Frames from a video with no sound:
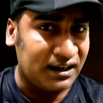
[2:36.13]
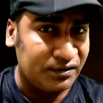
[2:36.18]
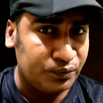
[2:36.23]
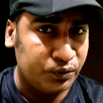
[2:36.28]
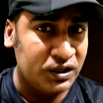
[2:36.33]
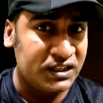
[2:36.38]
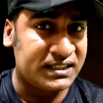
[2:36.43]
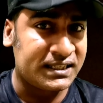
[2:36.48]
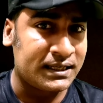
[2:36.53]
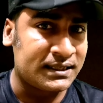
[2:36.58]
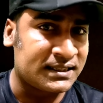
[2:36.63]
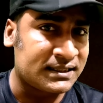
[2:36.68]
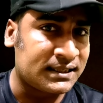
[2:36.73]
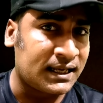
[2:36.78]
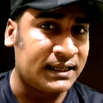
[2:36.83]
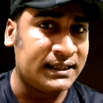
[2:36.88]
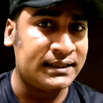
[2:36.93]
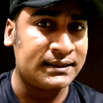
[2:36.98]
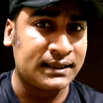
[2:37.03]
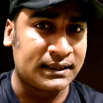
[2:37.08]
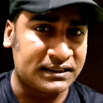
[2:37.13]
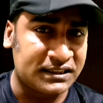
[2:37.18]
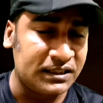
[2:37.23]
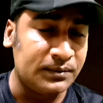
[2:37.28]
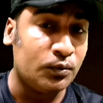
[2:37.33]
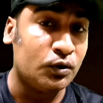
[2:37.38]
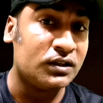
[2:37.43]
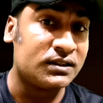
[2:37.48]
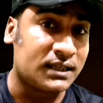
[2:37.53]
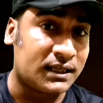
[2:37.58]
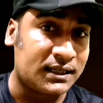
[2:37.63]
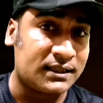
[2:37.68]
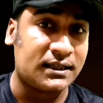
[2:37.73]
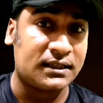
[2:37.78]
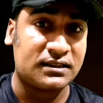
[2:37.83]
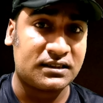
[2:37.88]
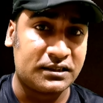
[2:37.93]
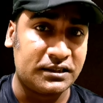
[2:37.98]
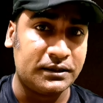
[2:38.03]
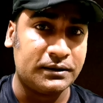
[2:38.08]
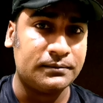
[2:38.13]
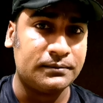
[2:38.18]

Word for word: আনফুলিশ চেষ্টা চালিয়ে যাচ্ছেন বলে জানা যাচ্ছে